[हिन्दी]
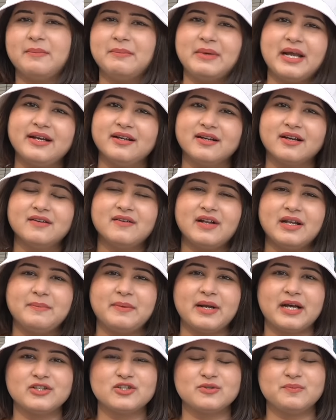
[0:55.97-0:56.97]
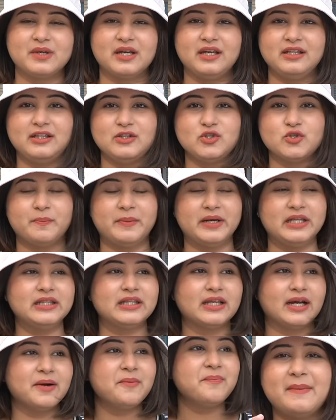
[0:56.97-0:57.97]
कमला नगर वाले ब्रांच में गई थी जो बंद
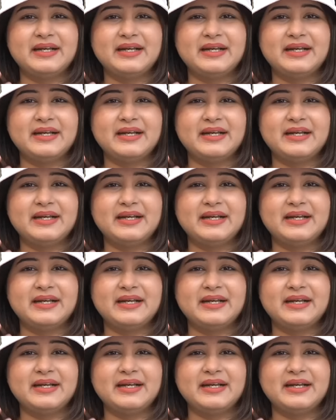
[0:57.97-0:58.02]
था